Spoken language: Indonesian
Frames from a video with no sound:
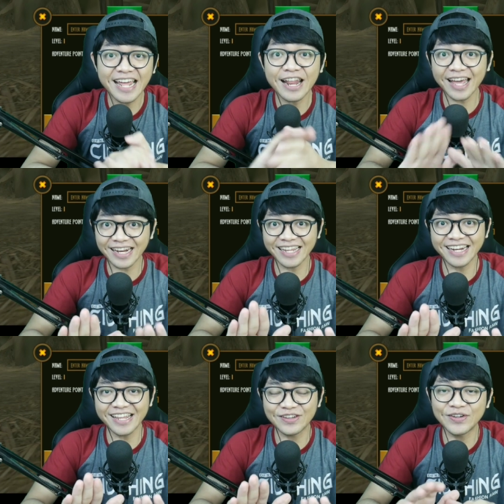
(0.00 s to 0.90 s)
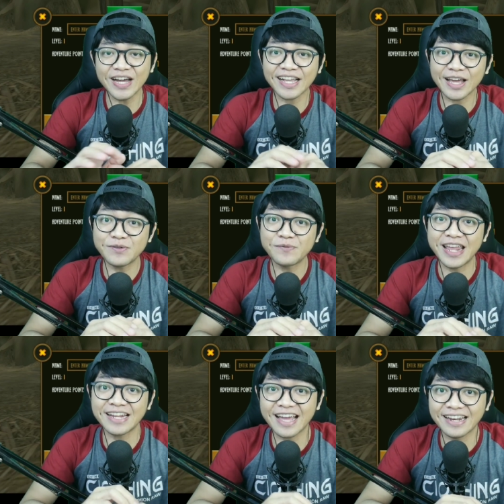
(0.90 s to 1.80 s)
Dan hari ini gue akan
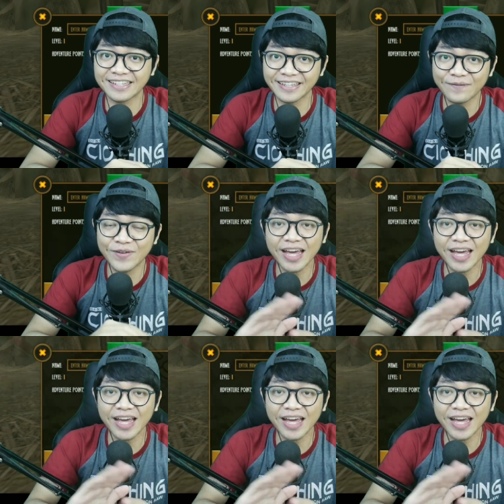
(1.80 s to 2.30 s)
memainkan game